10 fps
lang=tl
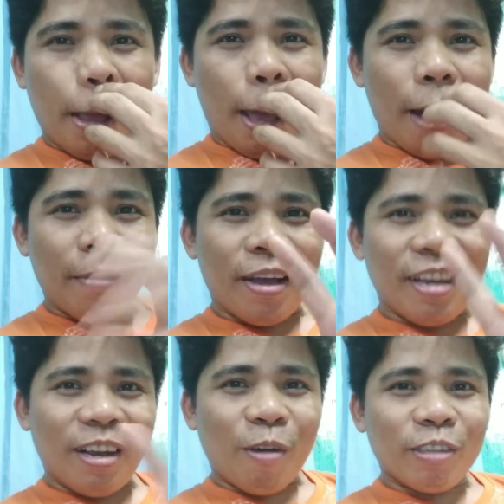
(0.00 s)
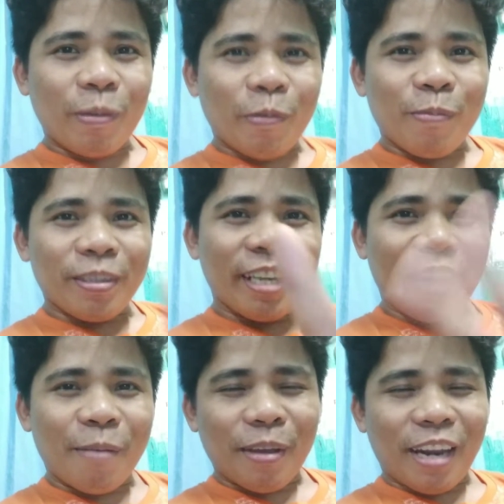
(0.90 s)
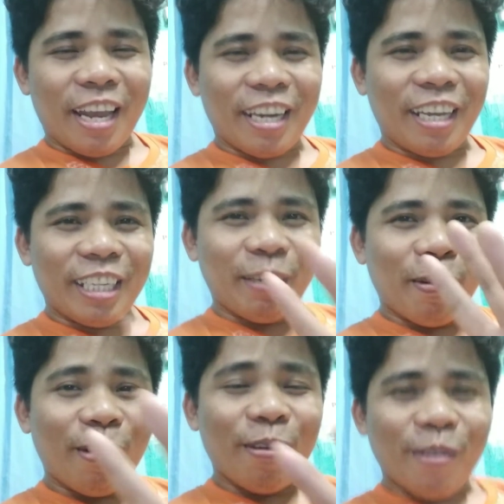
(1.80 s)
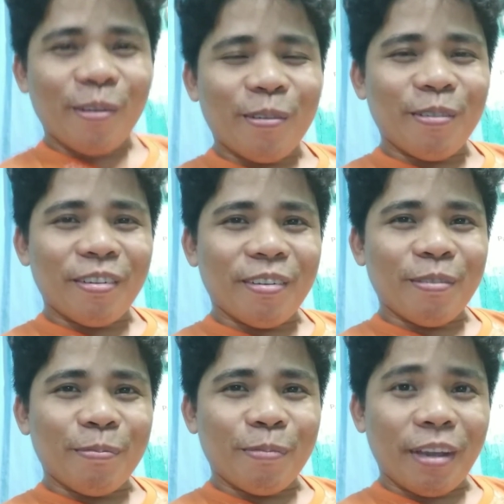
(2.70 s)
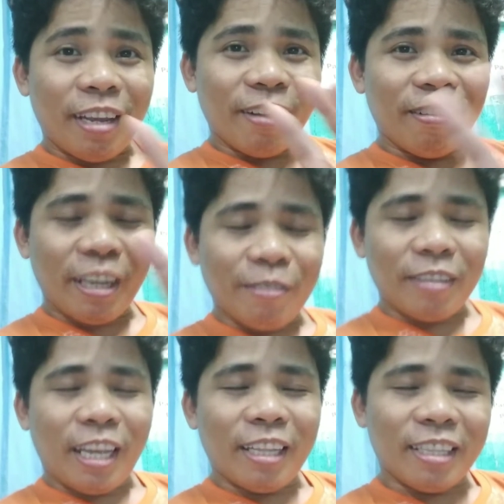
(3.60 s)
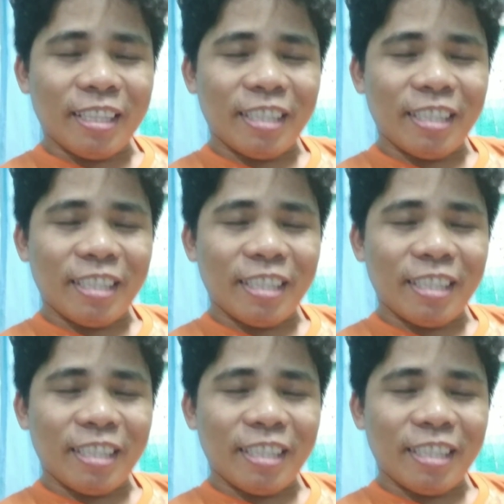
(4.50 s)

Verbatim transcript: habang kausap ko pa si camera, nag-isip ako ano kung pwede kong i-contain.